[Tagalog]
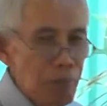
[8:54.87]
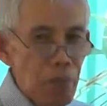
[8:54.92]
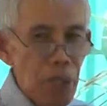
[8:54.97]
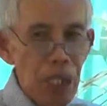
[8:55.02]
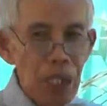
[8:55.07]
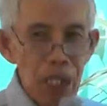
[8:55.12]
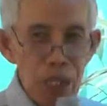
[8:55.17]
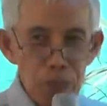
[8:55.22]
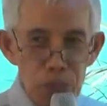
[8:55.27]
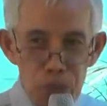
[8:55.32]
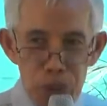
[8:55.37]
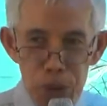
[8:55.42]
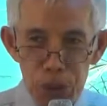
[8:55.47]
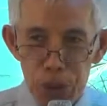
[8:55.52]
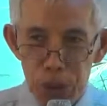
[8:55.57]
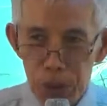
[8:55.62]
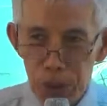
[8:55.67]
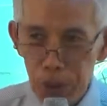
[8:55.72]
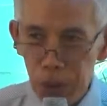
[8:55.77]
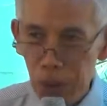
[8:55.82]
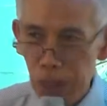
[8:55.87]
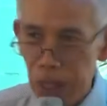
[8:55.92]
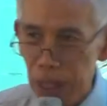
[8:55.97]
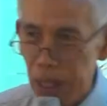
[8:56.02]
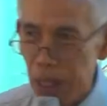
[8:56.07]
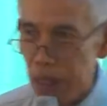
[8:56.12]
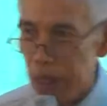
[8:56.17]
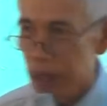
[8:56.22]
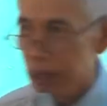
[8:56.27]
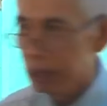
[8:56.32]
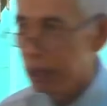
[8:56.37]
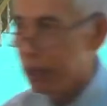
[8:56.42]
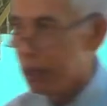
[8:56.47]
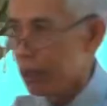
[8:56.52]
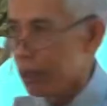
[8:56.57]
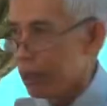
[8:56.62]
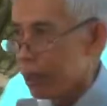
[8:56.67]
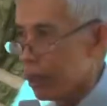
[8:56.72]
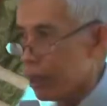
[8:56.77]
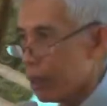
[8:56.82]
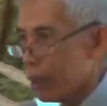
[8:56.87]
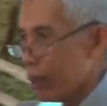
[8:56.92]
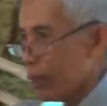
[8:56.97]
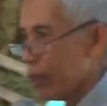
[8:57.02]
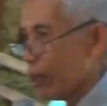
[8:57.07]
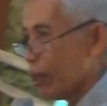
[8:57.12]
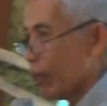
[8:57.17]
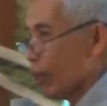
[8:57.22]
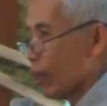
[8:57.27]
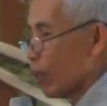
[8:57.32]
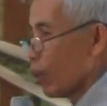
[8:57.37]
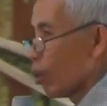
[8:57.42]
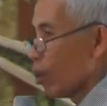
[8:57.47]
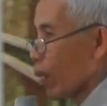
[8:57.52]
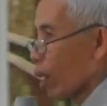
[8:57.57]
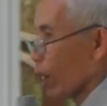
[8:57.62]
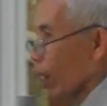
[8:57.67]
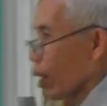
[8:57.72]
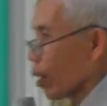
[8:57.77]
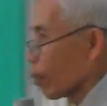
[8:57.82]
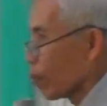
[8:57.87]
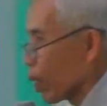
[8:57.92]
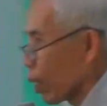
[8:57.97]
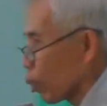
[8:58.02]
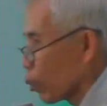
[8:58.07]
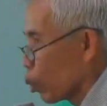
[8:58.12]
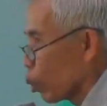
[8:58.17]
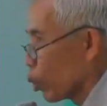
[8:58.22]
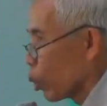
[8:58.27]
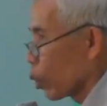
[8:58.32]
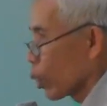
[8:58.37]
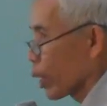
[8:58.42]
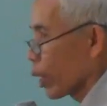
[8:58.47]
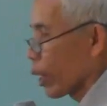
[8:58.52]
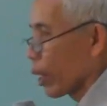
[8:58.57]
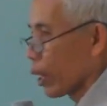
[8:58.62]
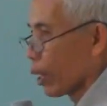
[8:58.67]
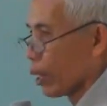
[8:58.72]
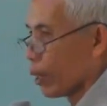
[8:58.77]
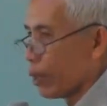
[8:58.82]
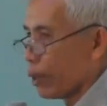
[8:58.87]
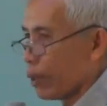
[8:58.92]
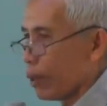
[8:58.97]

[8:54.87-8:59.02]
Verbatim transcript: Mga muyo ka, huwag kang mag-worry.